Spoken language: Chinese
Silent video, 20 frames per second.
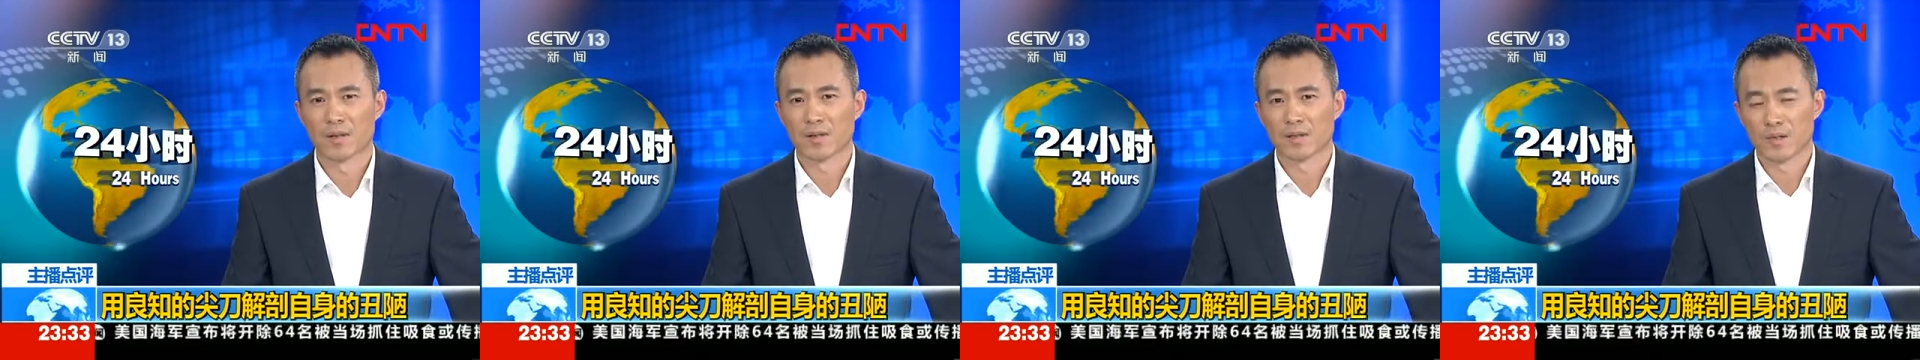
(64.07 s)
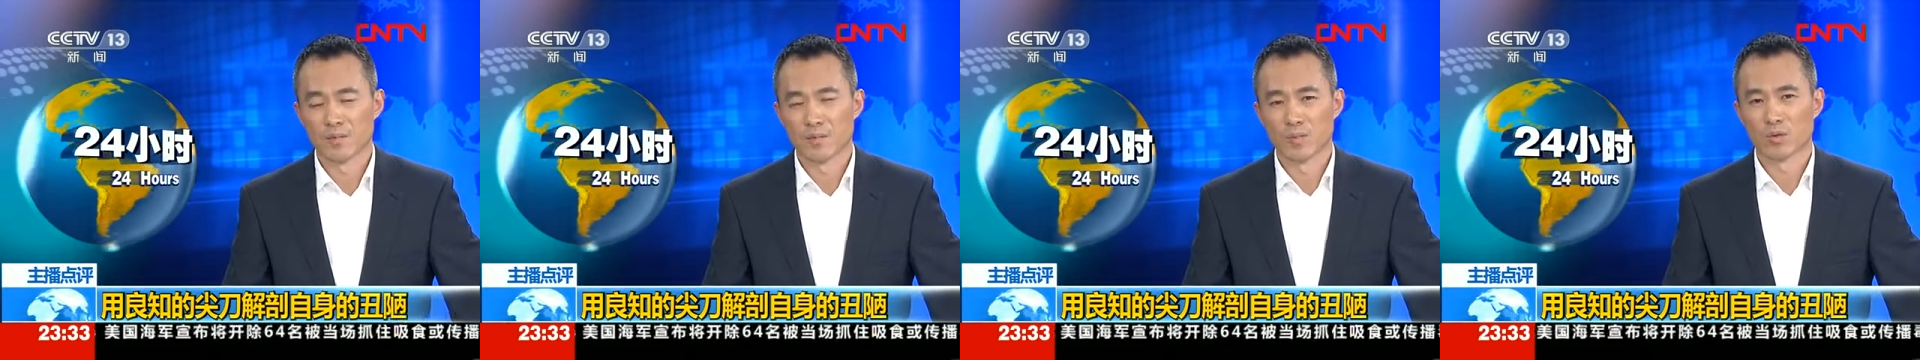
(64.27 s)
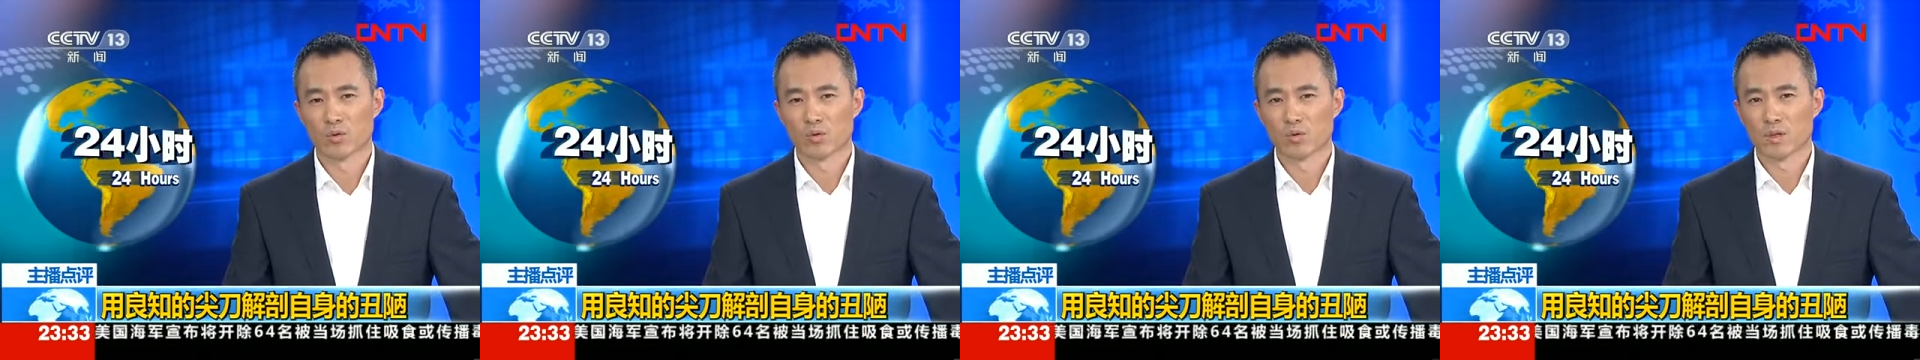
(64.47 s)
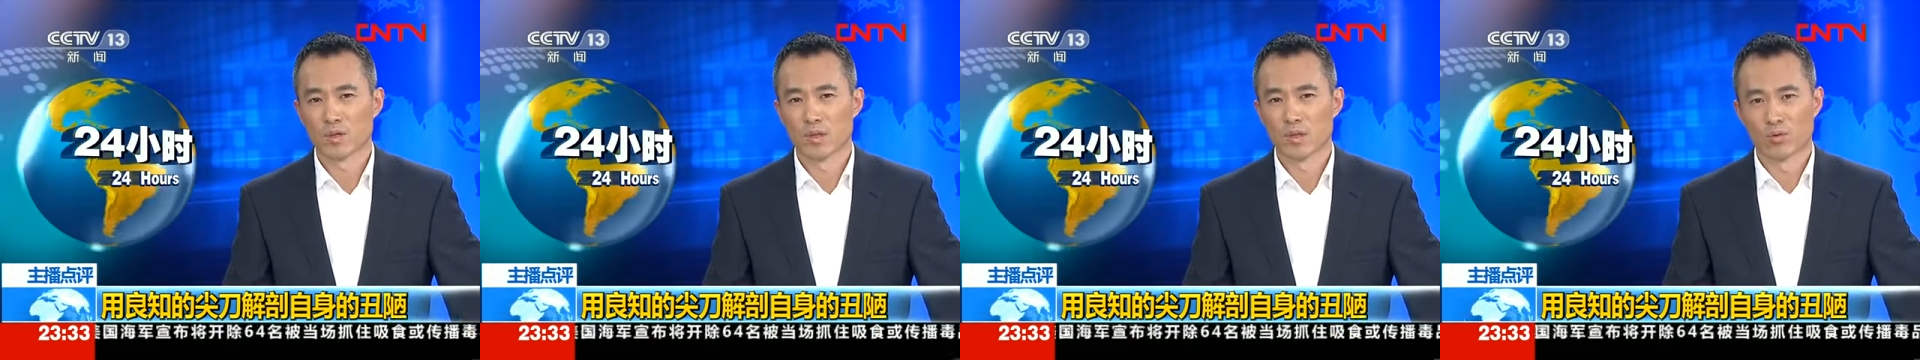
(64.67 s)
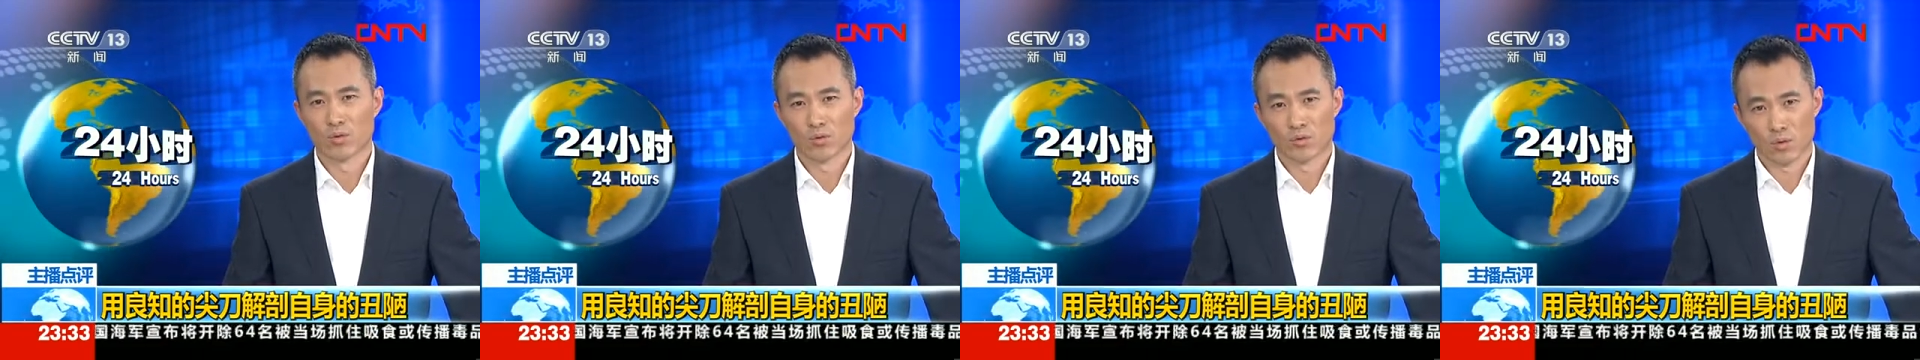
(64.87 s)
那么多
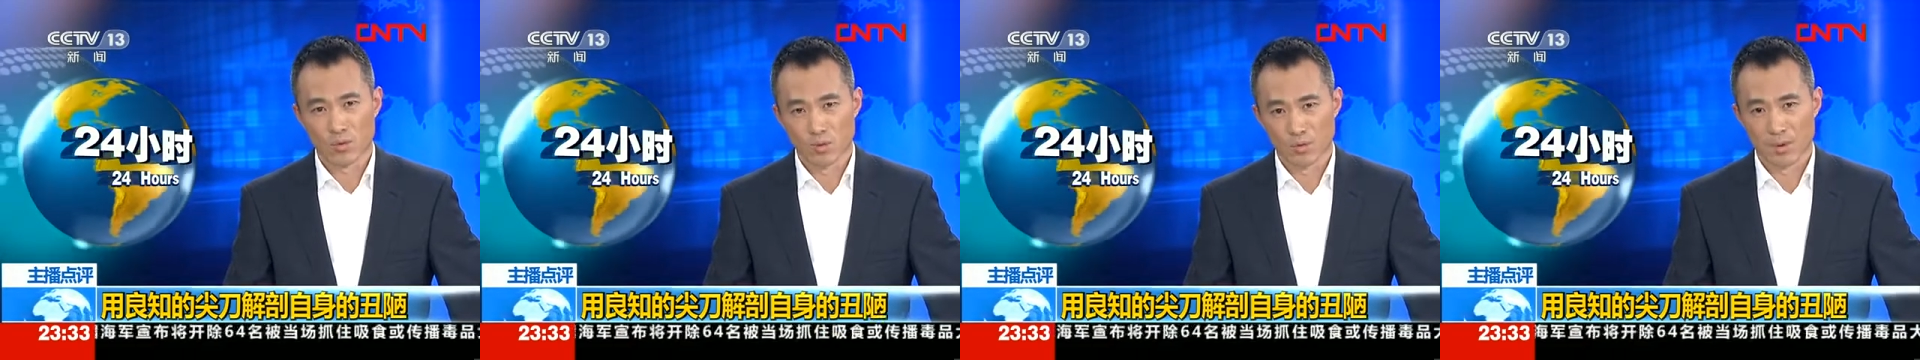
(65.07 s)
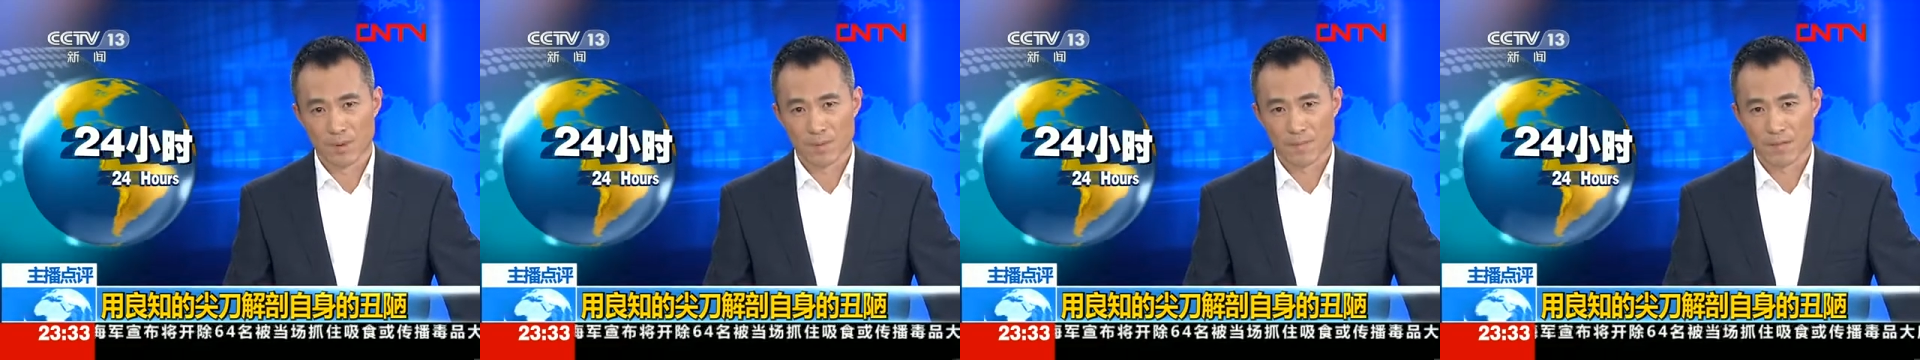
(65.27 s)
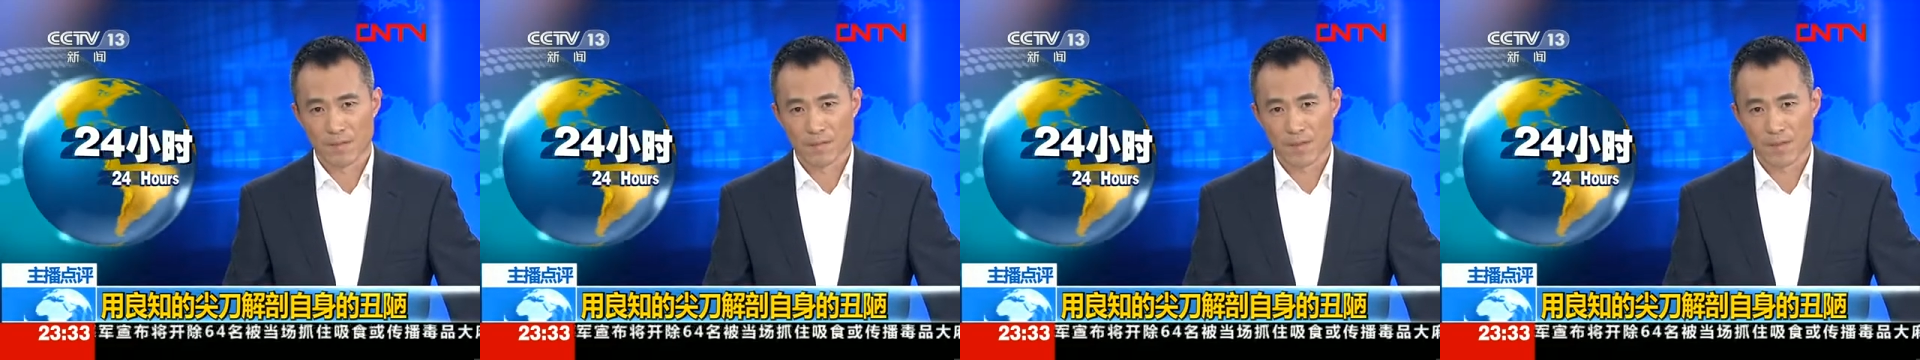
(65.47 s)
人路过